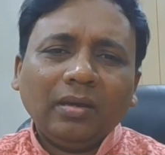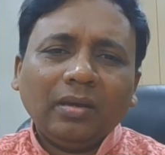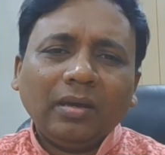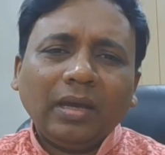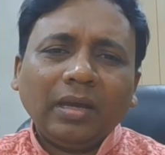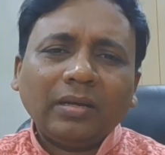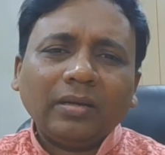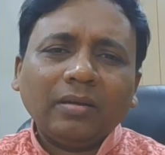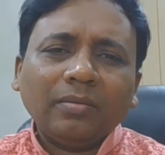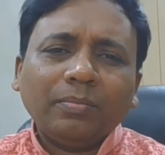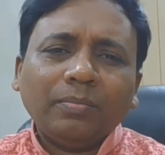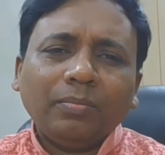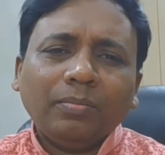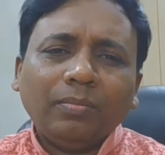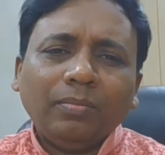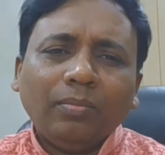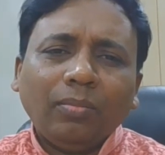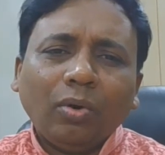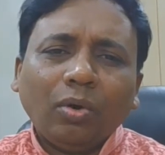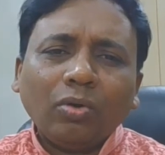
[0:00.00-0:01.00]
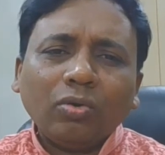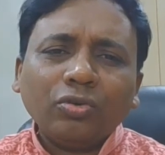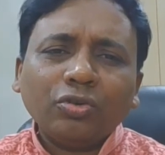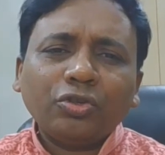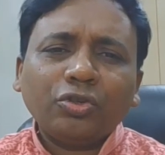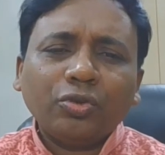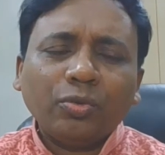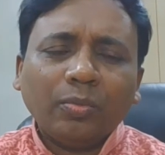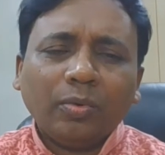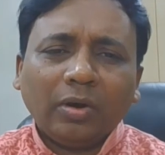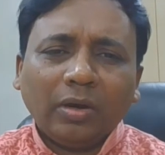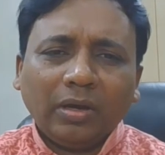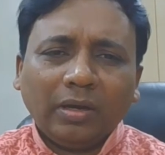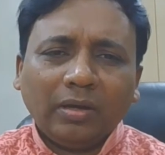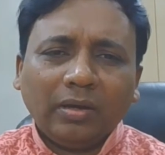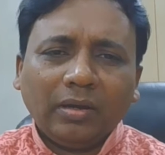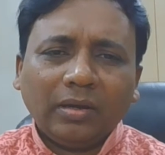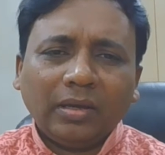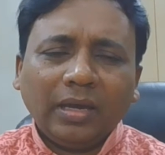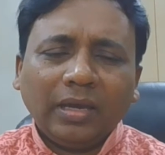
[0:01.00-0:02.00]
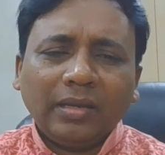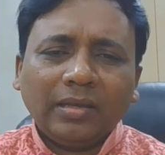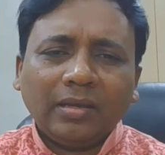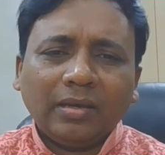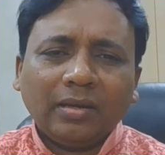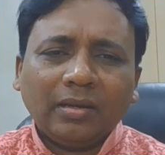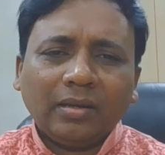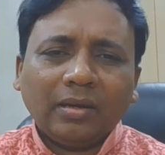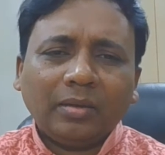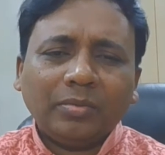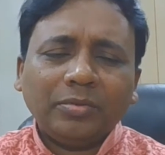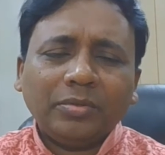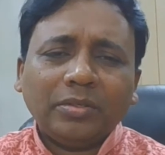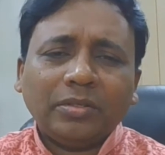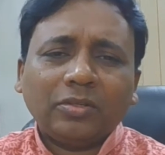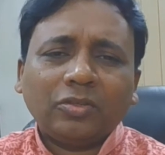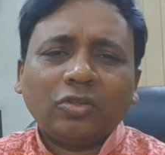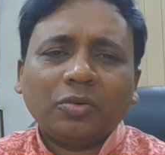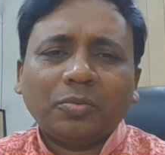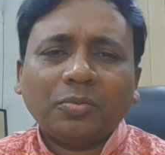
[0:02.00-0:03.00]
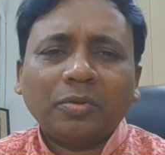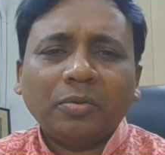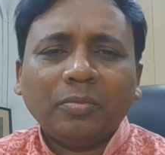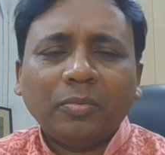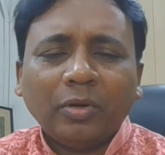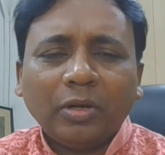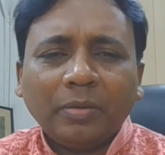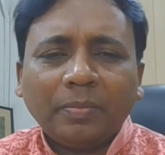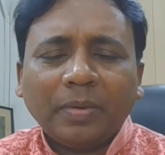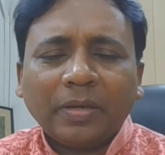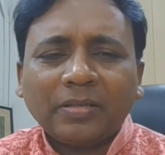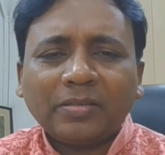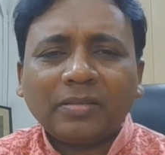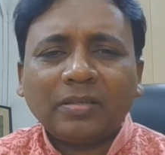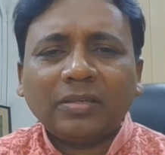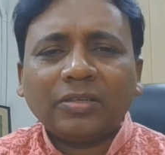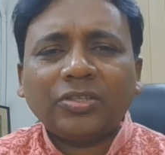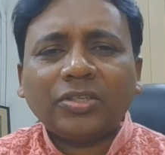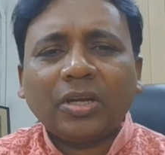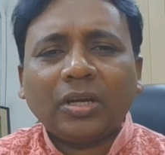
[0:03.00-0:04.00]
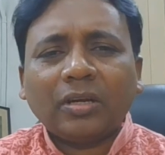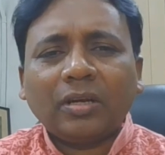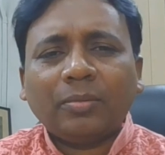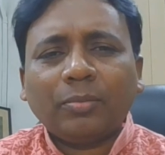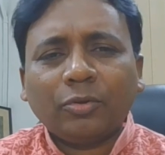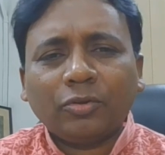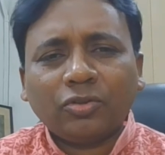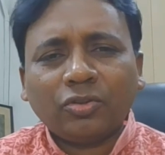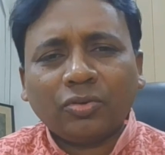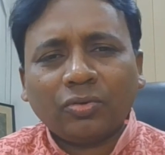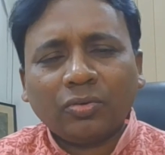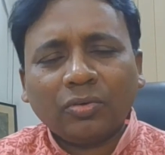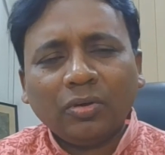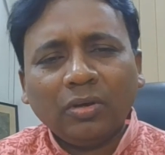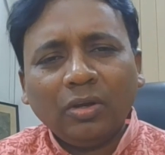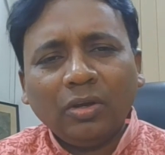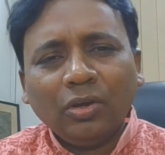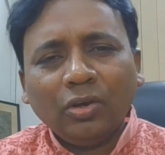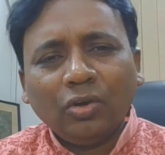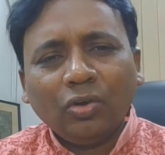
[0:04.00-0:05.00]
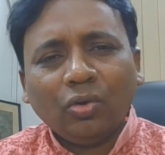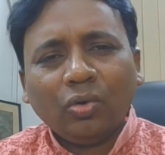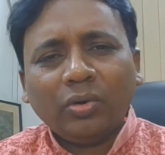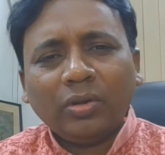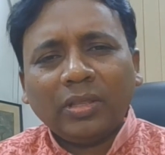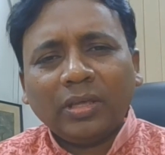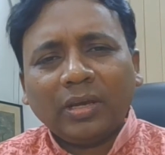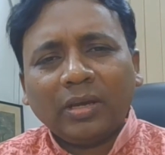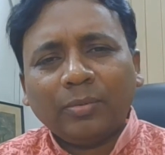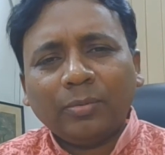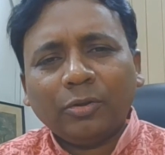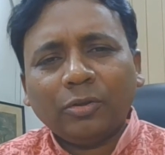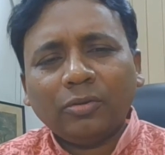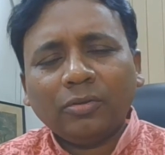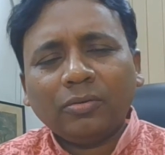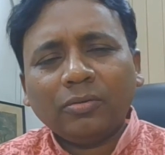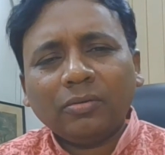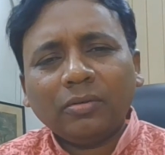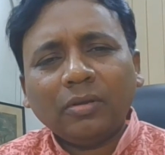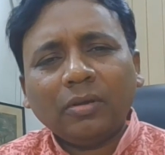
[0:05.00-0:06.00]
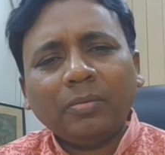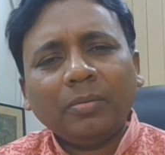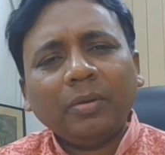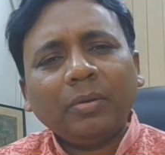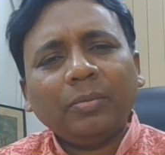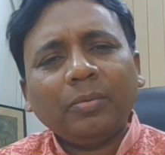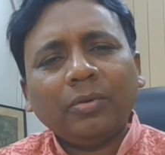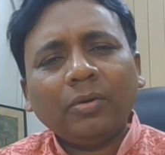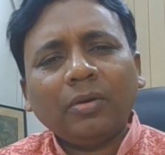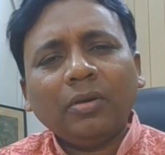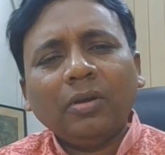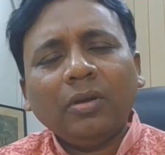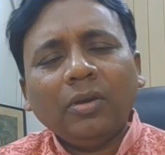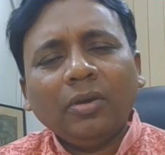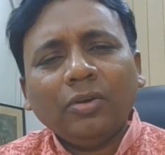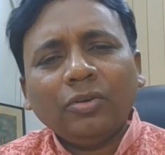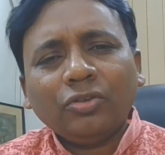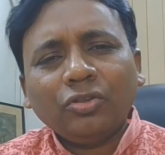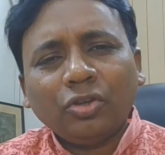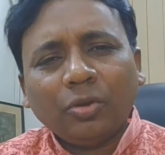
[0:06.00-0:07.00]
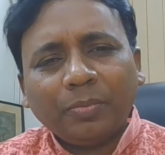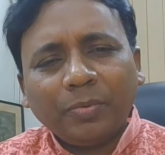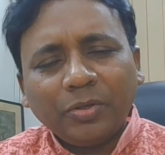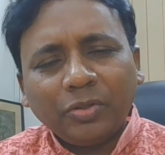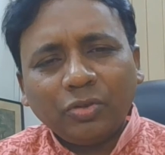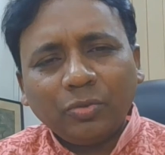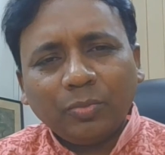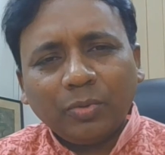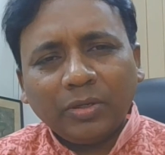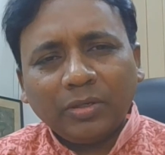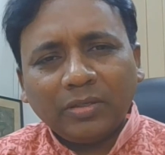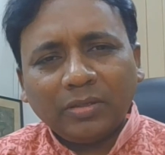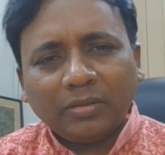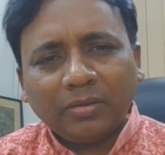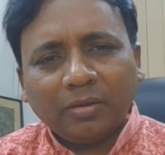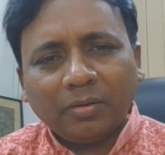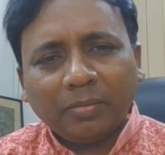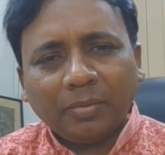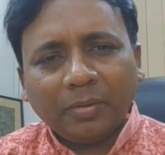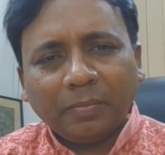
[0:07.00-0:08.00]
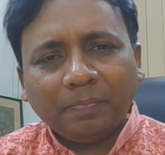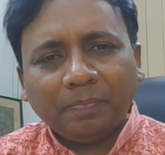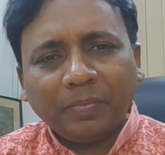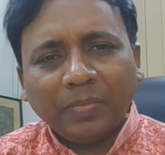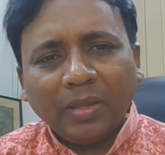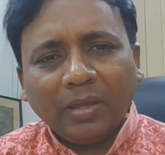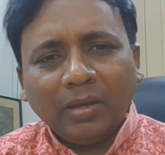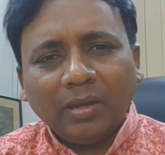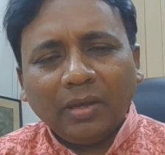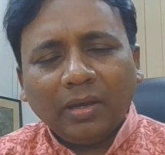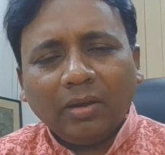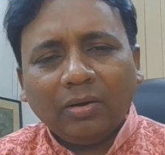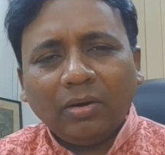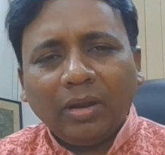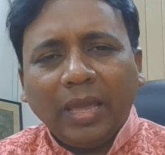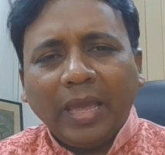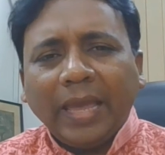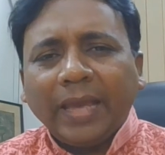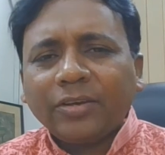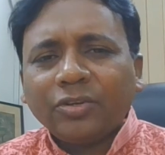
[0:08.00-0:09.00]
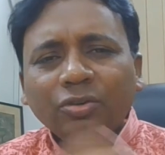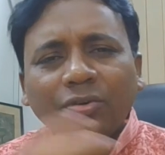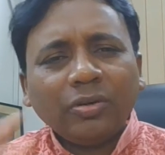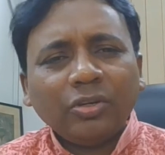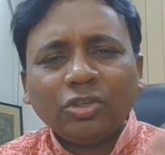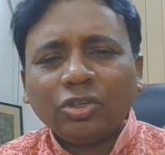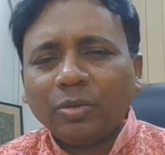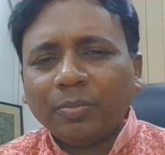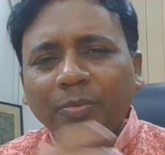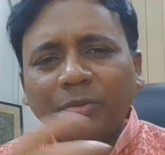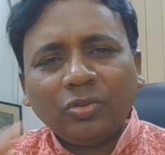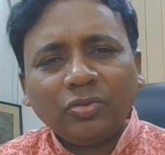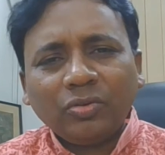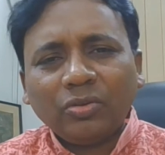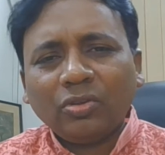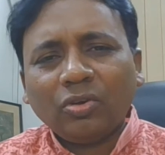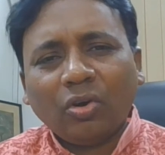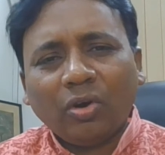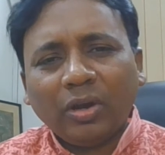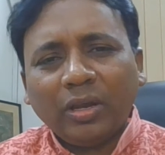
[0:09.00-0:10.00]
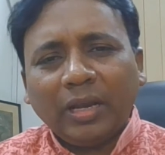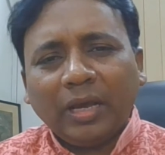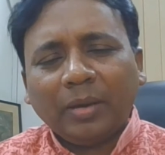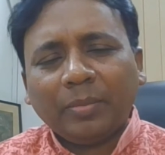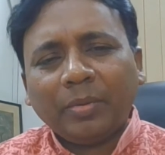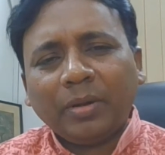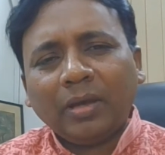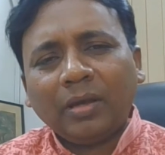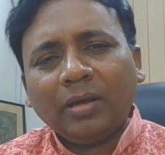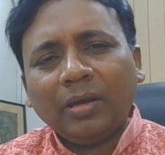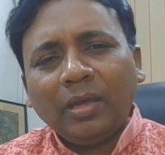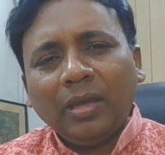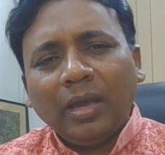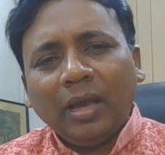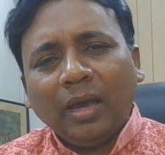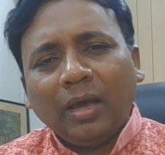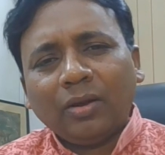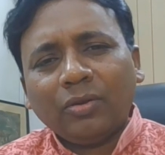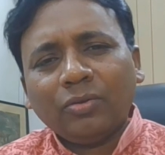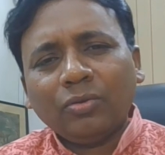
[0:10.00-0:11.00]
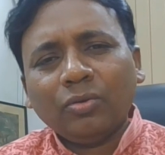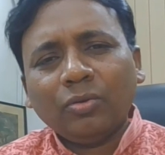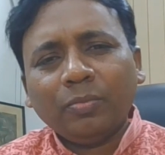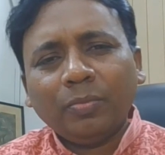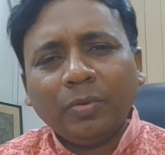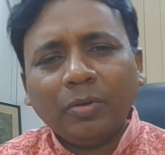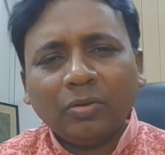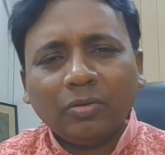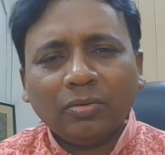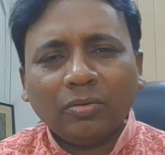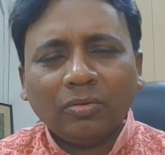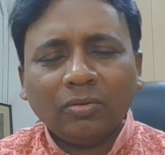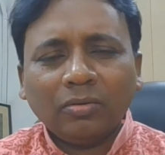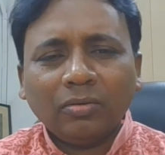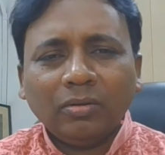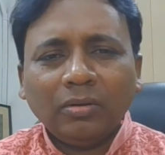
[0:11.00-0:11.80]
একটা বড় সময় ক্যারিয়ারের আমি যেটা সবসময় বলি পাঁচ থেকে সাতটা বছর ঘড়ি দেখা বন্ধ করতে হবে এবং সব কিছু ভুলে যেতে হবে কারণ একসঙ্গে সব কিছু কিন্তু হয় না আমরা আনন্দ বিনোদন